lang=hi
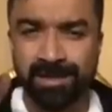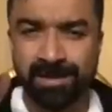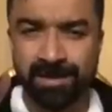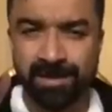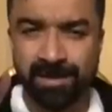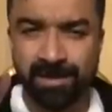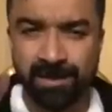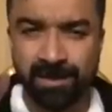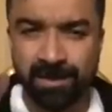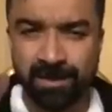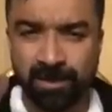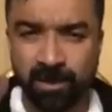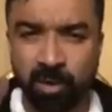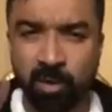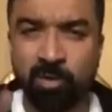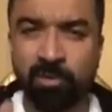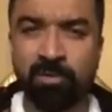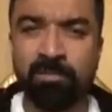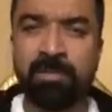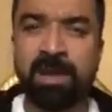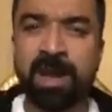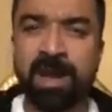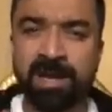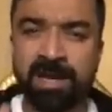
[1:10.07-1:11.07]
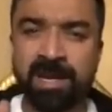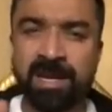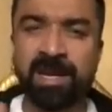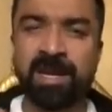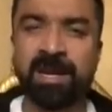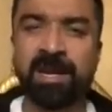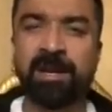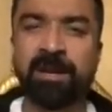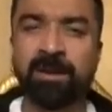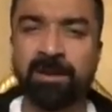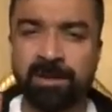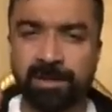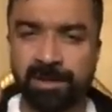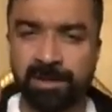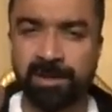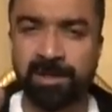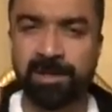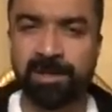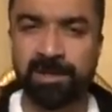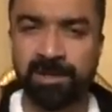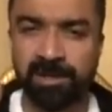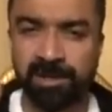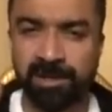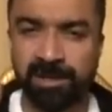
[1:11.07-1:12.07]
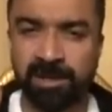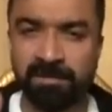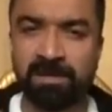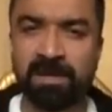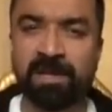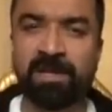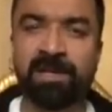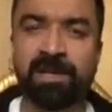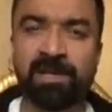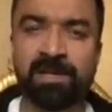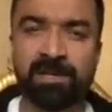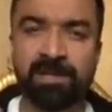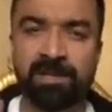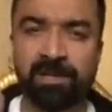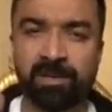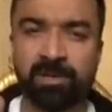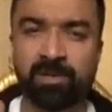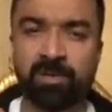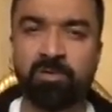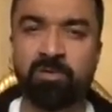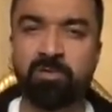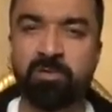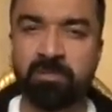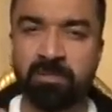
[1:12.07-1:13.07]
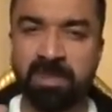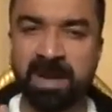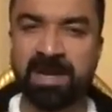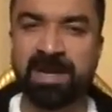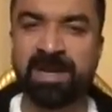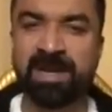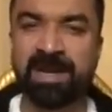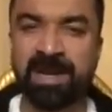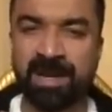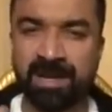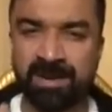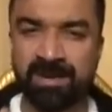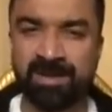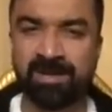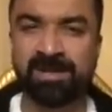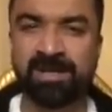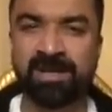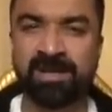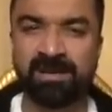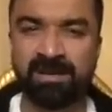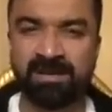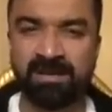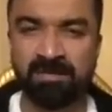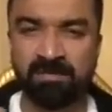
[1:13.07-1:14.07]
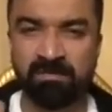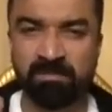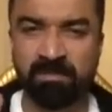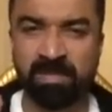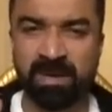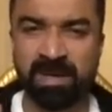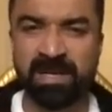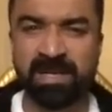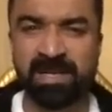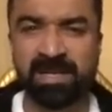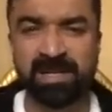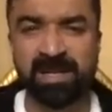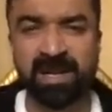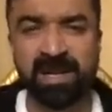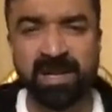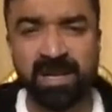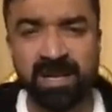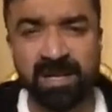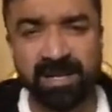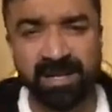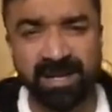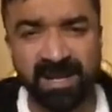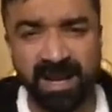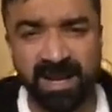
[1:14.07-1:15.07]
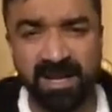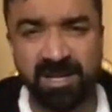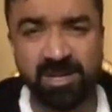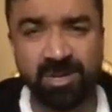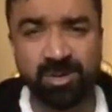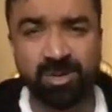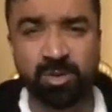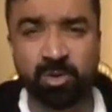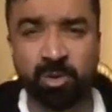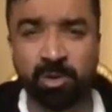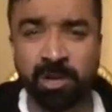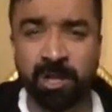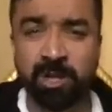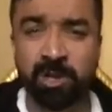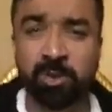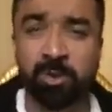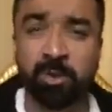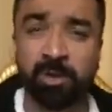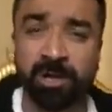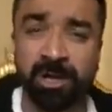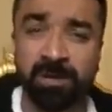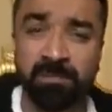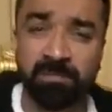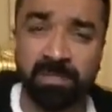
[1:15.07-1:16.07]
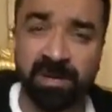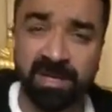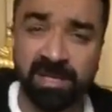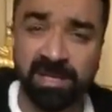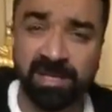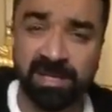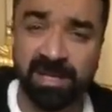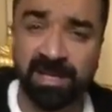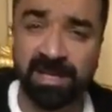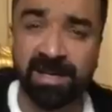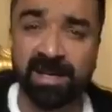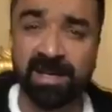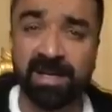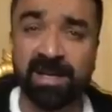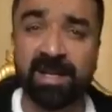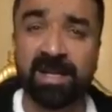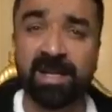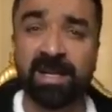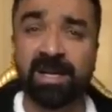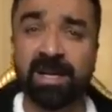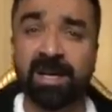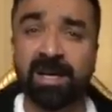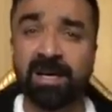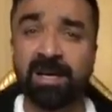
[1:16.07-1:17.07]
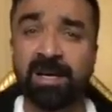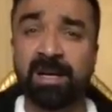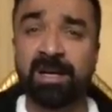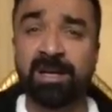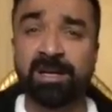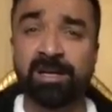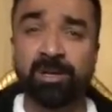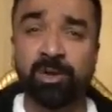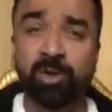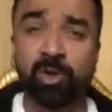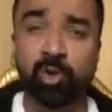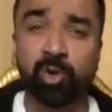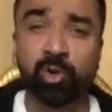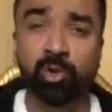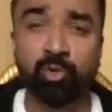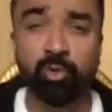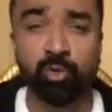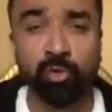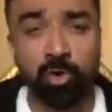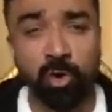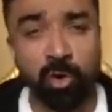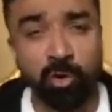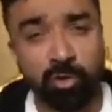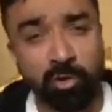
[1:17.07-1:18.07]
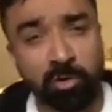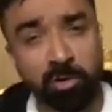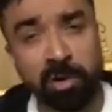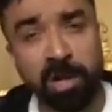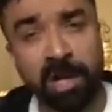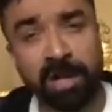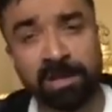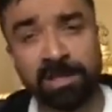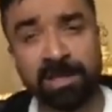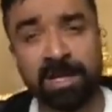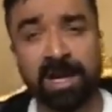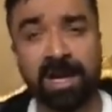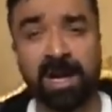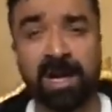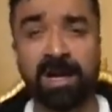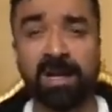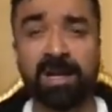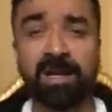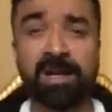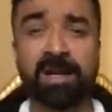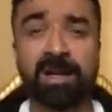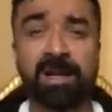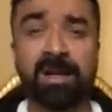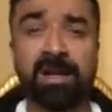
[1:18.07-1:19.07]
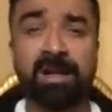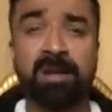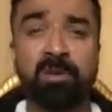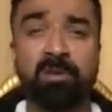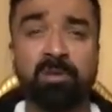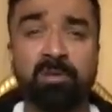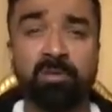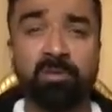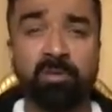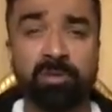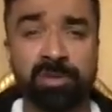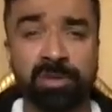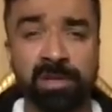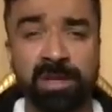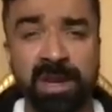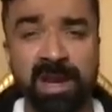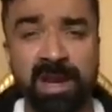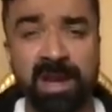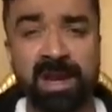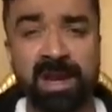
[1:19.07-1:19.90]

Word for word: सो मैनी इनोसेंट सिविलियन सो मैनी इनोसेंट पलिस्तानी किड्स छोटे छोटे बच्चे स्कूलों को उड़ा दिया उसने